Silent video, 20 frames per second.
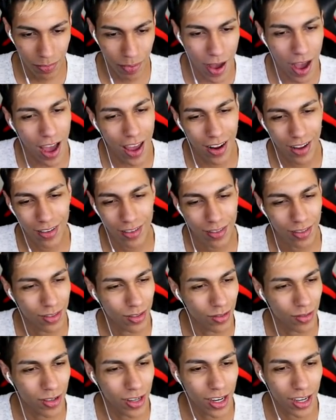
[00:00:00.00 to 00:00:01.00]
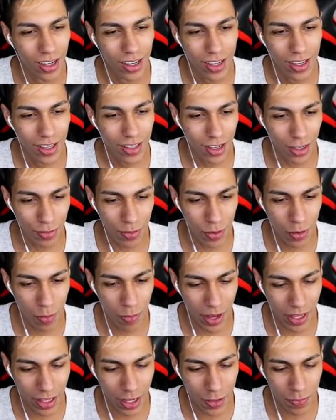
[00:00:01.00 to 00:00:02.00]
Para, nunca. Você acha mesmo que o
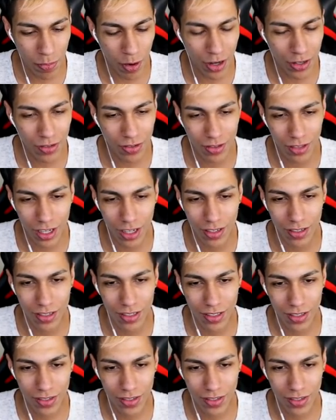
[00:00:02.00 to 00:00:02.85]
Ben 10 pode com o Thanos?